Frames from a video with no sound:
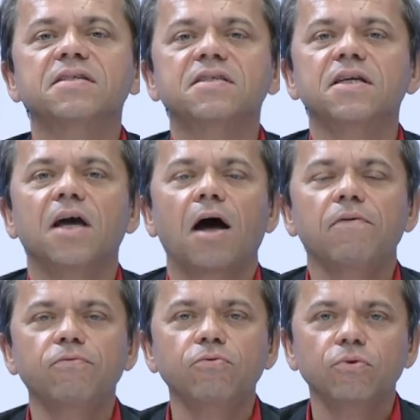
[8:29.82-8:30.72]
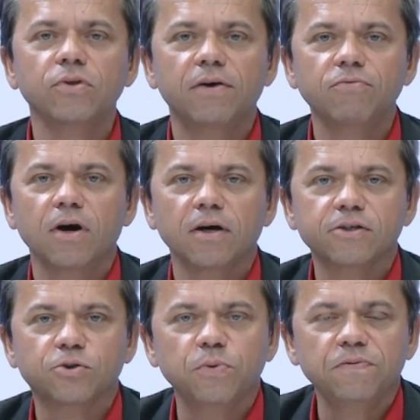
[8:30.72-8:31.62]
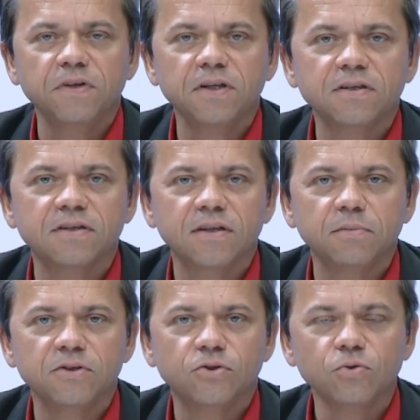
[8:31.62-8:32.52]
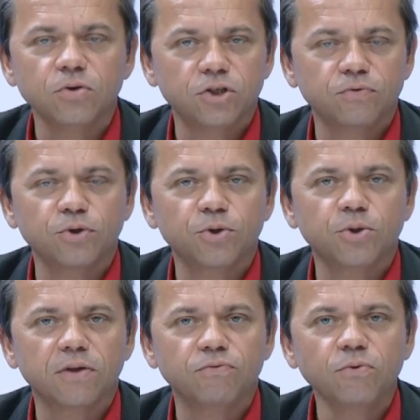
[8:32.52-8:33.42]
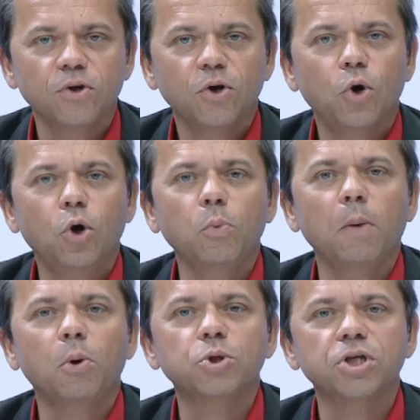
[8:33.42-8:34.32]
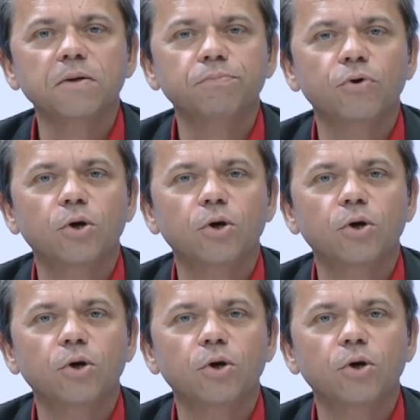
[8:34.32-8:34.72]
Merci à vous d'avoir suivi cette émission et je vous donne rendez-vous le mois prochain